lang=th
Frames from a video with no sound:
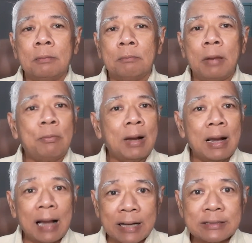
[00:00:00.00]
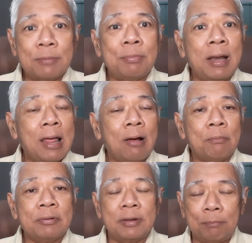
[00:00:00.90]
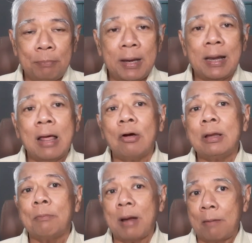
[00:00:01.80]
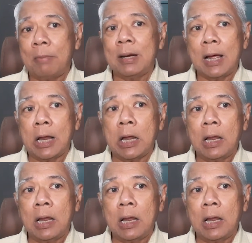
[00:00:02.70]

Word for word: เป็นเวลาหลายสิบปีแล้วสิบปีแล้วก็ยังปราบไม่ได้